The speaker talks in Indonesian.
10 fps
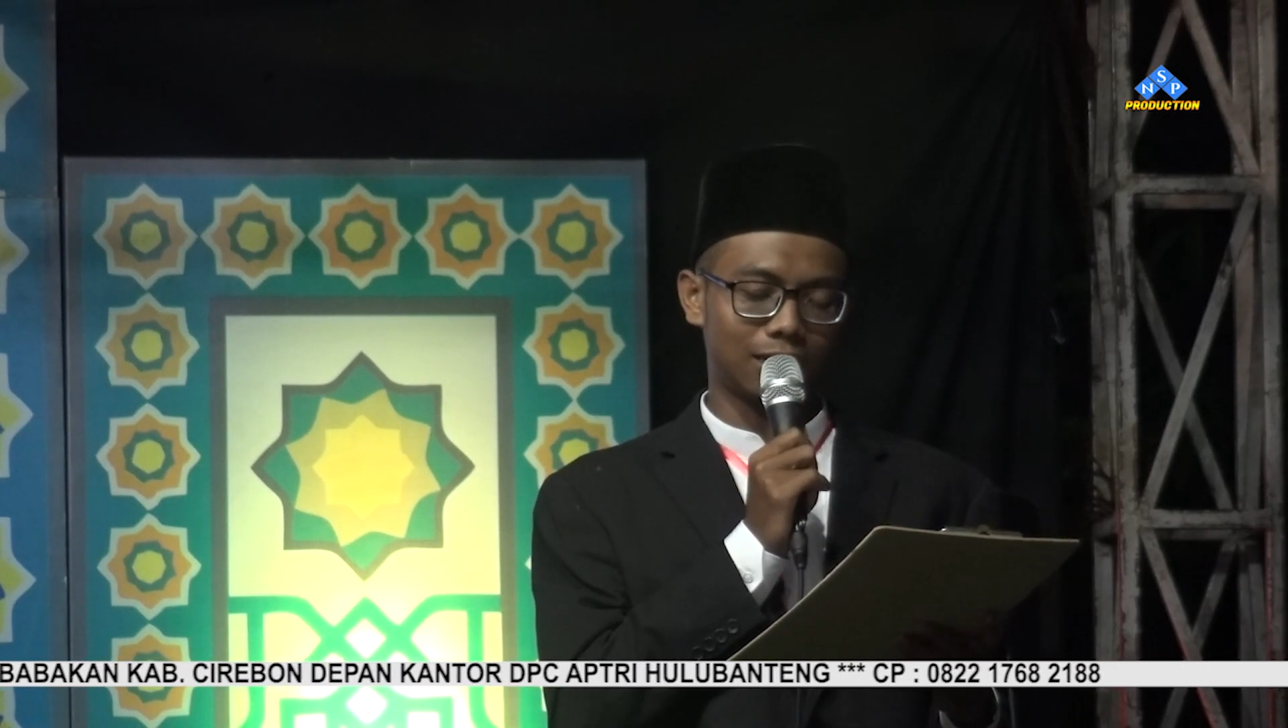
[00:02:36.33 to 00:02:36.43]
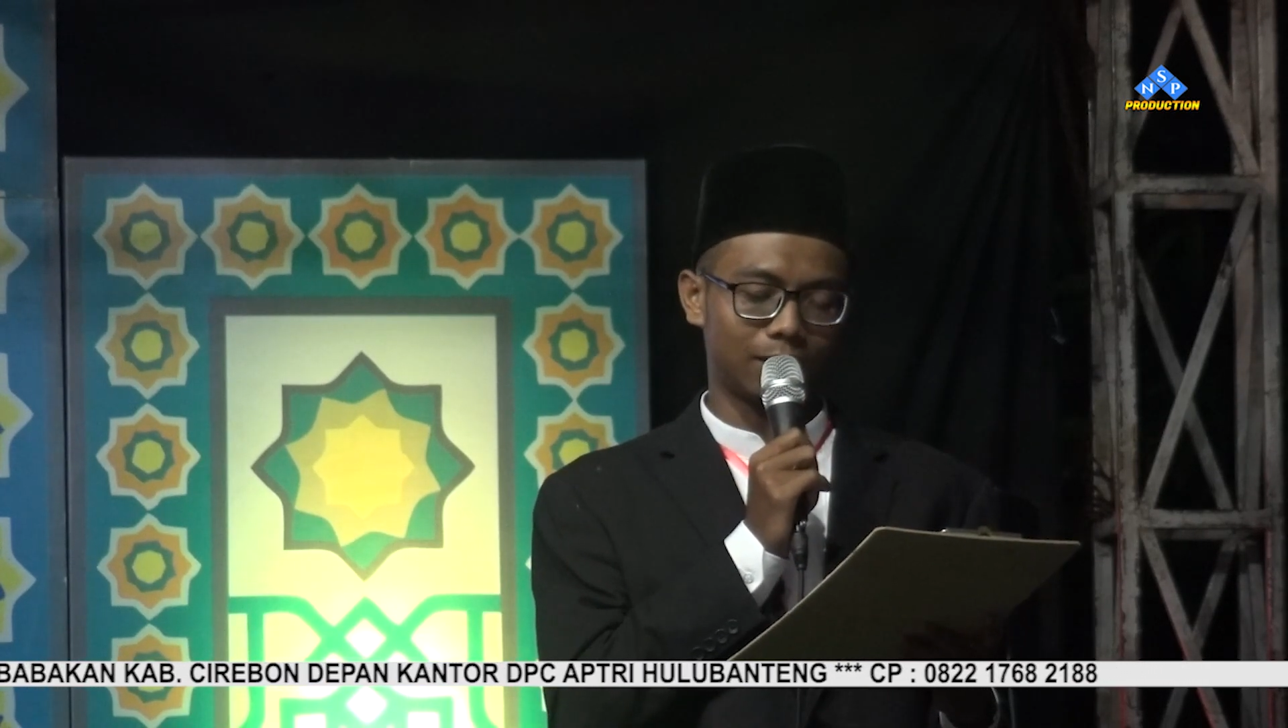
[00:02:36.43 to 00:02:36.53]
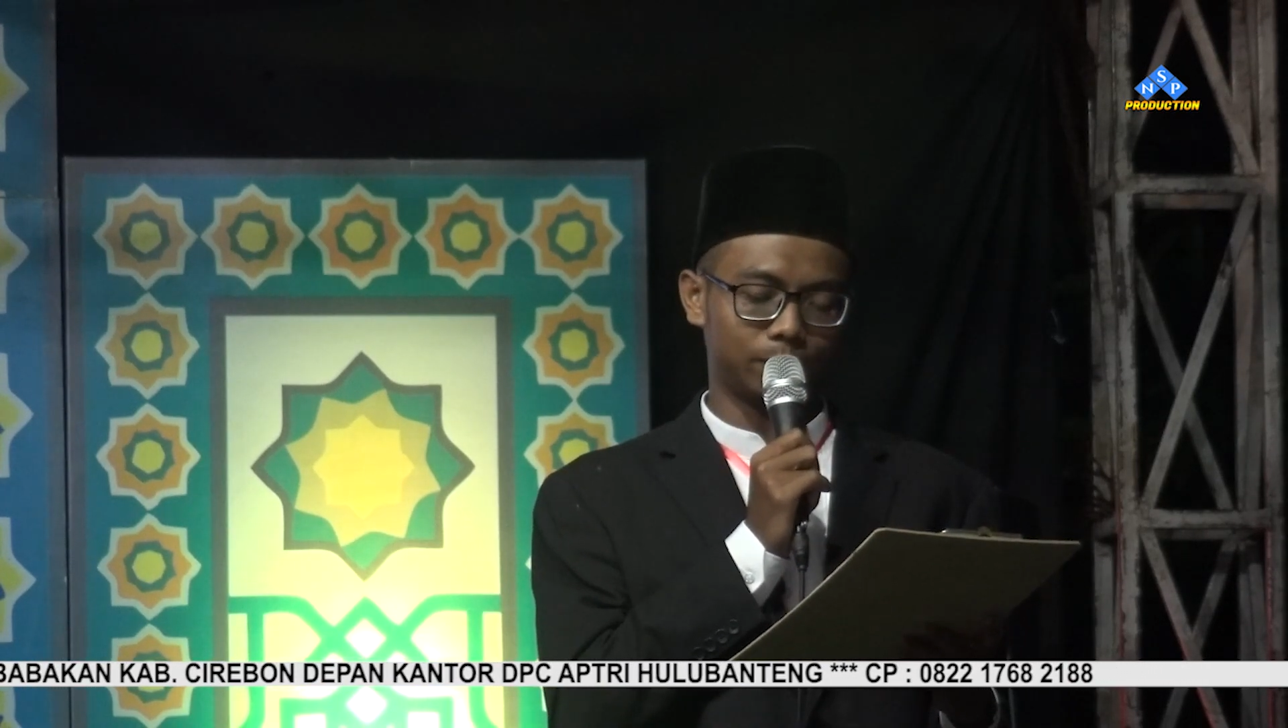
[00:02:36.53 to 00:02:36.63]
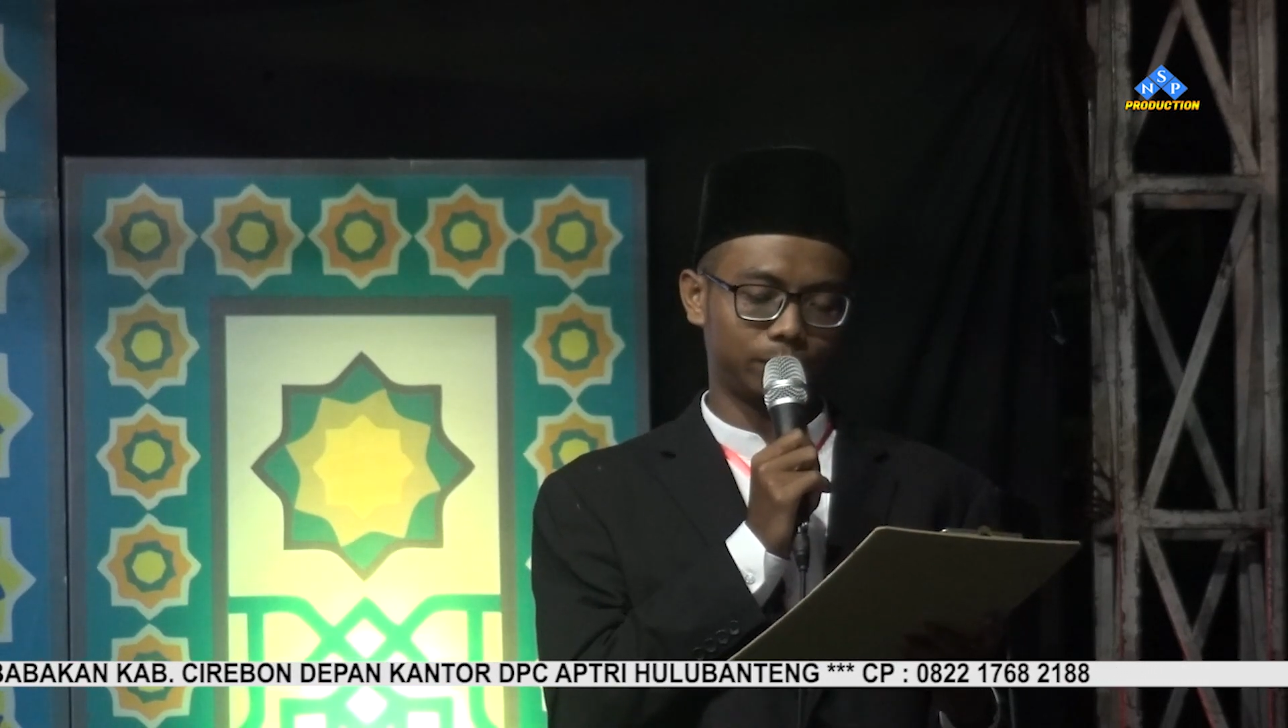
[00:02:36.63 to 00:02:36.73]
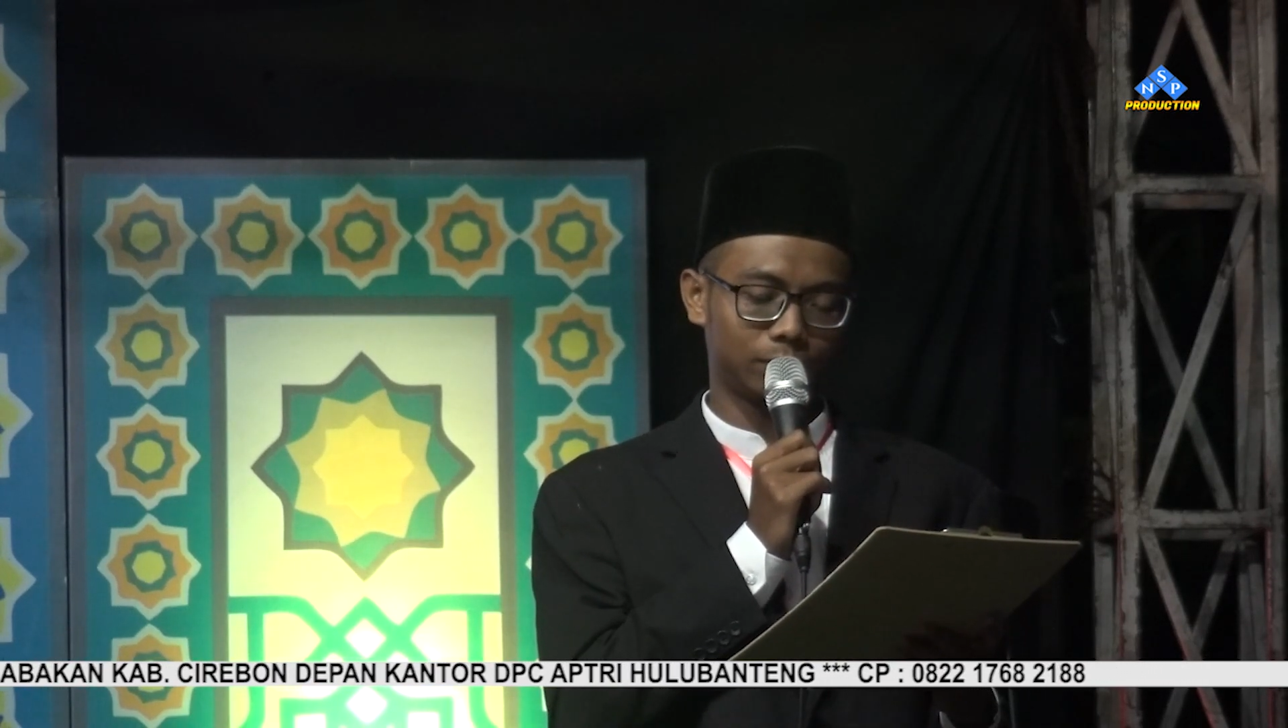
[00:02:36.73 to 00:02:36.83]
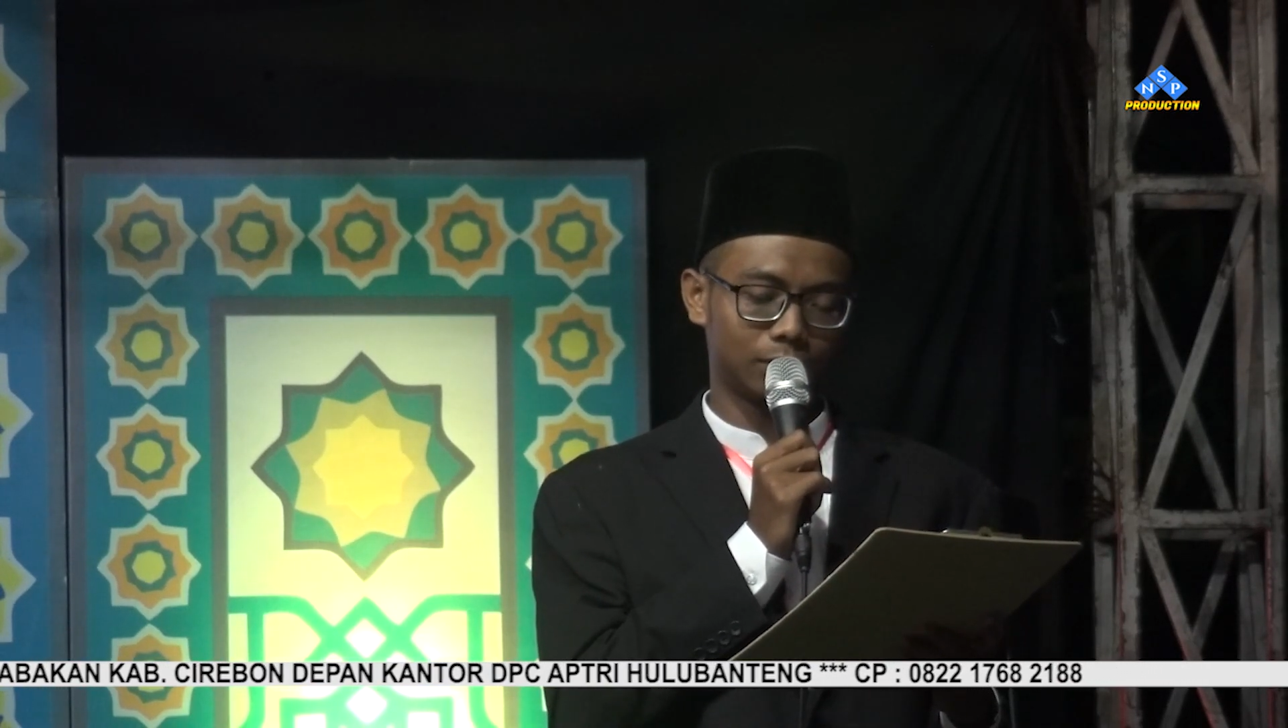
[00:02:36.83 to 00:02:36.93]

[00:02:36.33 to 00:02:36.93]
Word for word: salam.